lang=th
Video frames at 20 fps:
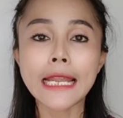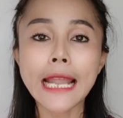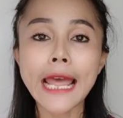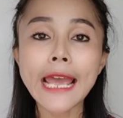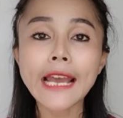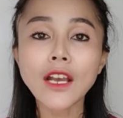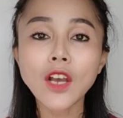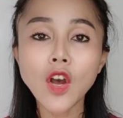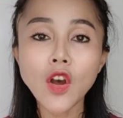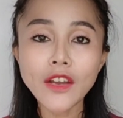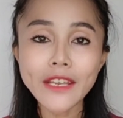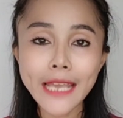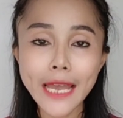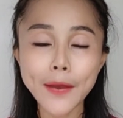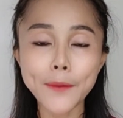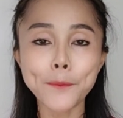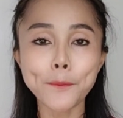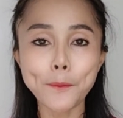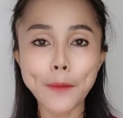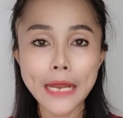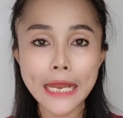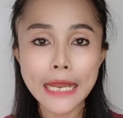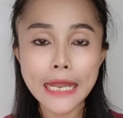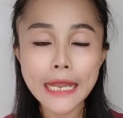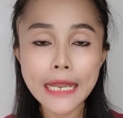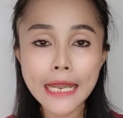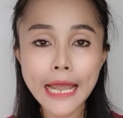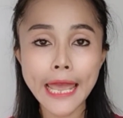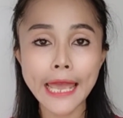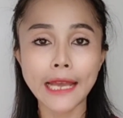และก็ยังเป็น
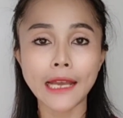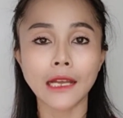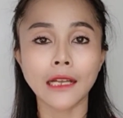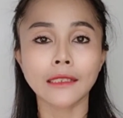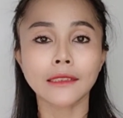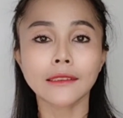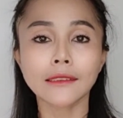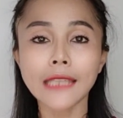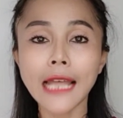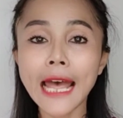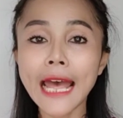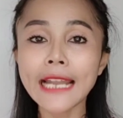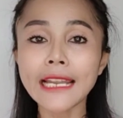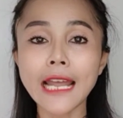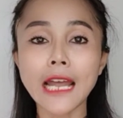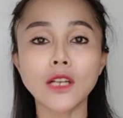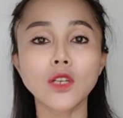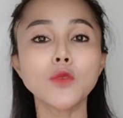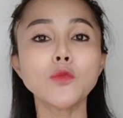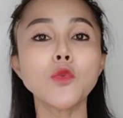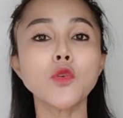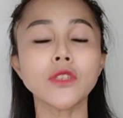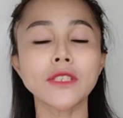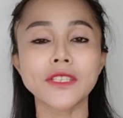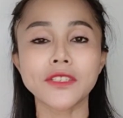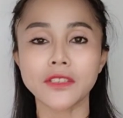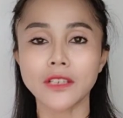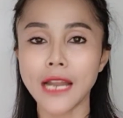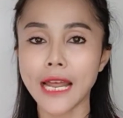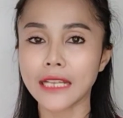แหล่งต้านอนุมูล
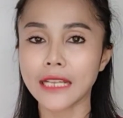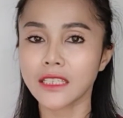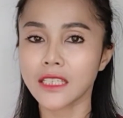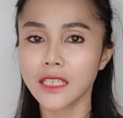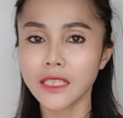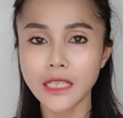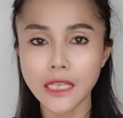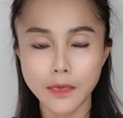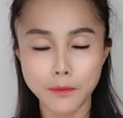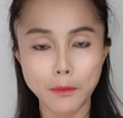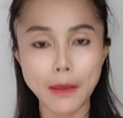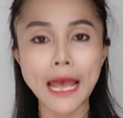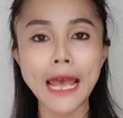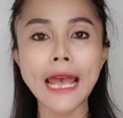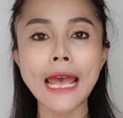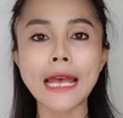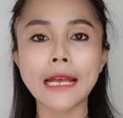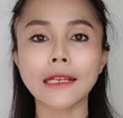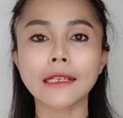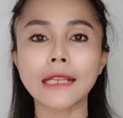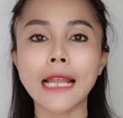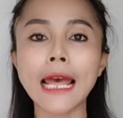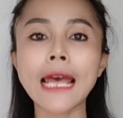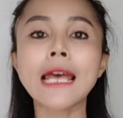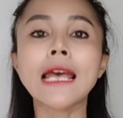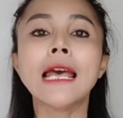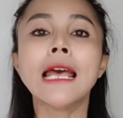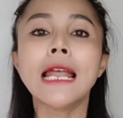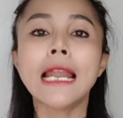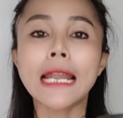อิสระที่ดีมากนะ
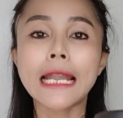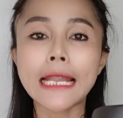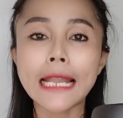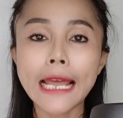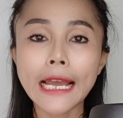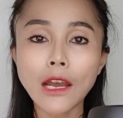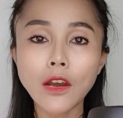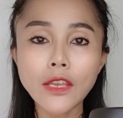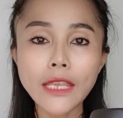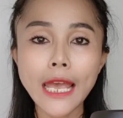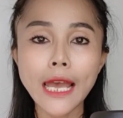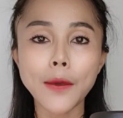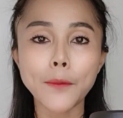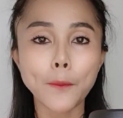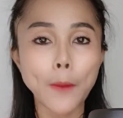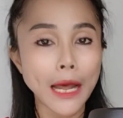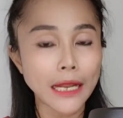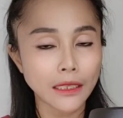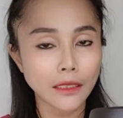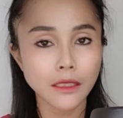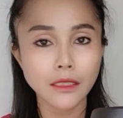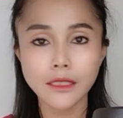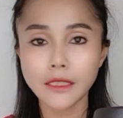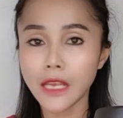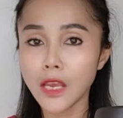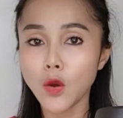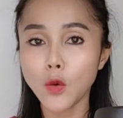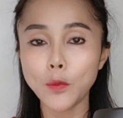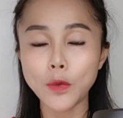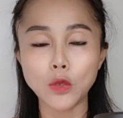และก็ยังผัด
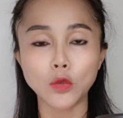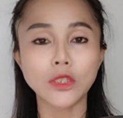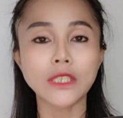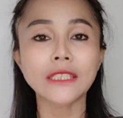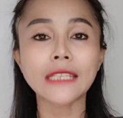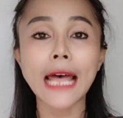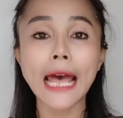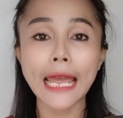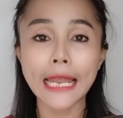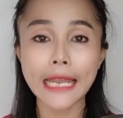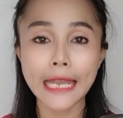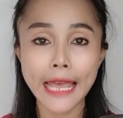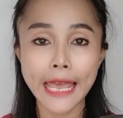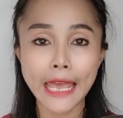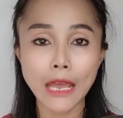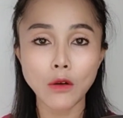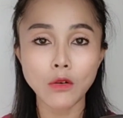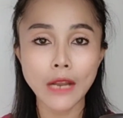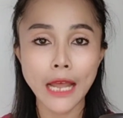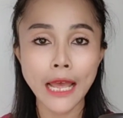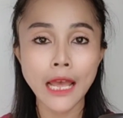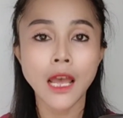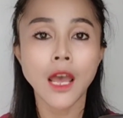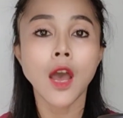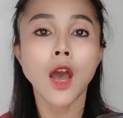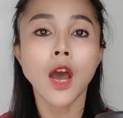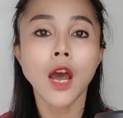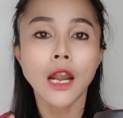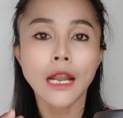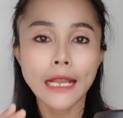เซลล์ผิวที่ตายแล้วนะ
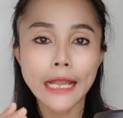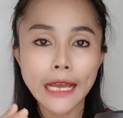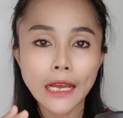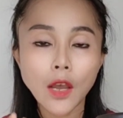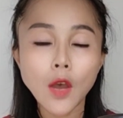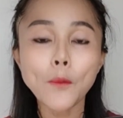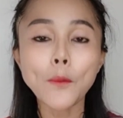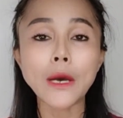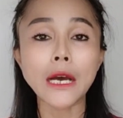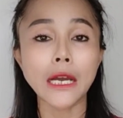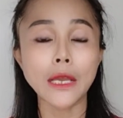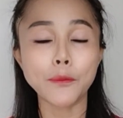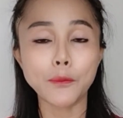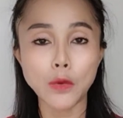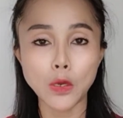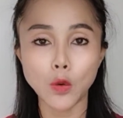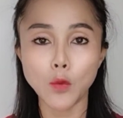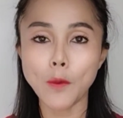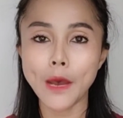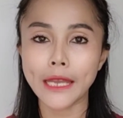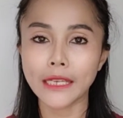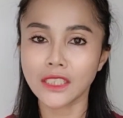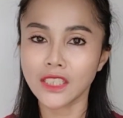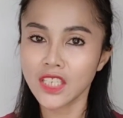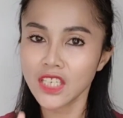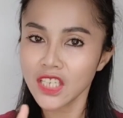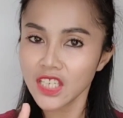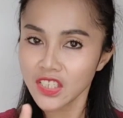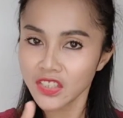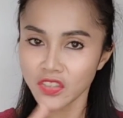และก็เผยผิวใหม่
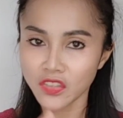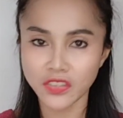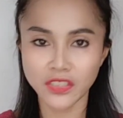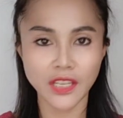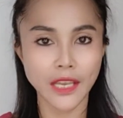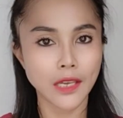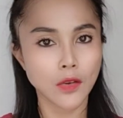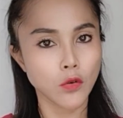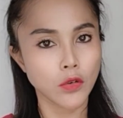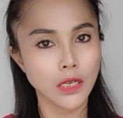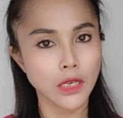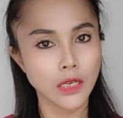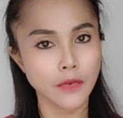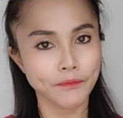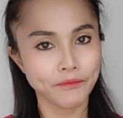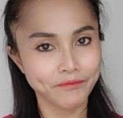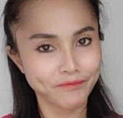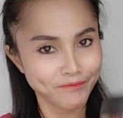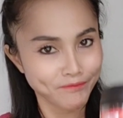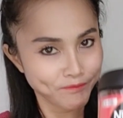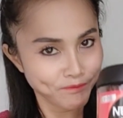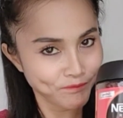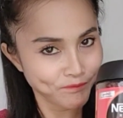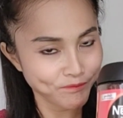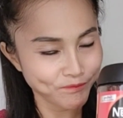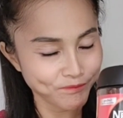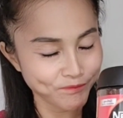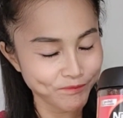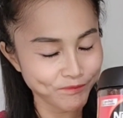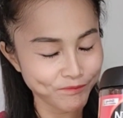ที่สดใสกว่าเดิม อื
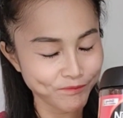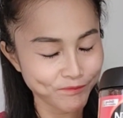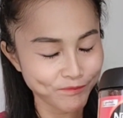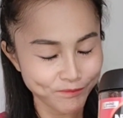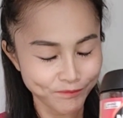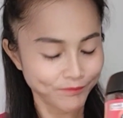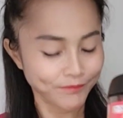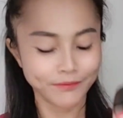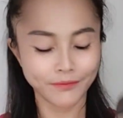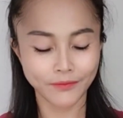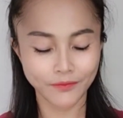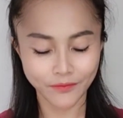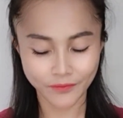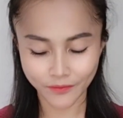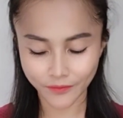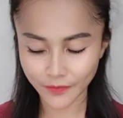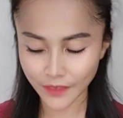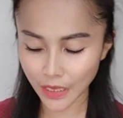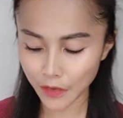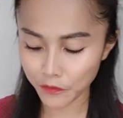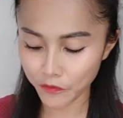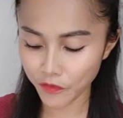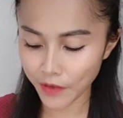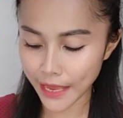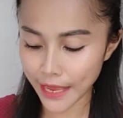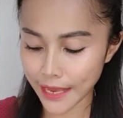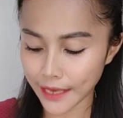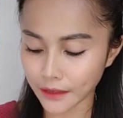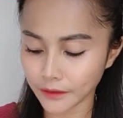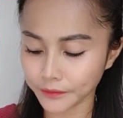ม กาแฟ